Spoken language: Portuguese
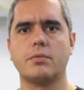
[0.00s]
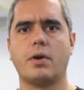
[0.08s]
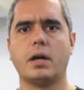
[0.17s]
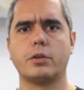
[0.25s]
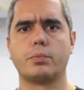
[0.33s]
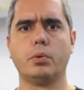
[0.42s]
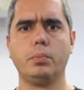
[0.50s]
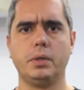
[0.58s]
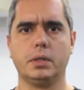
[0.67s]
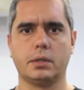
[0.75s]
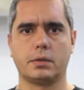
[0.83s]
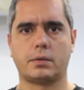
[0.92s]
várias
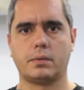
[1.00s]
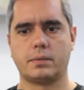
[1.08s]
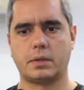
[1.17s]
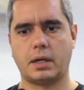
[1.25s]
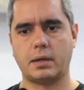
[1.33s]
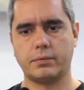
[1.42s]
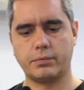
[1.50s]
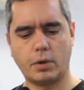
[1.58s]
bobinas, tá?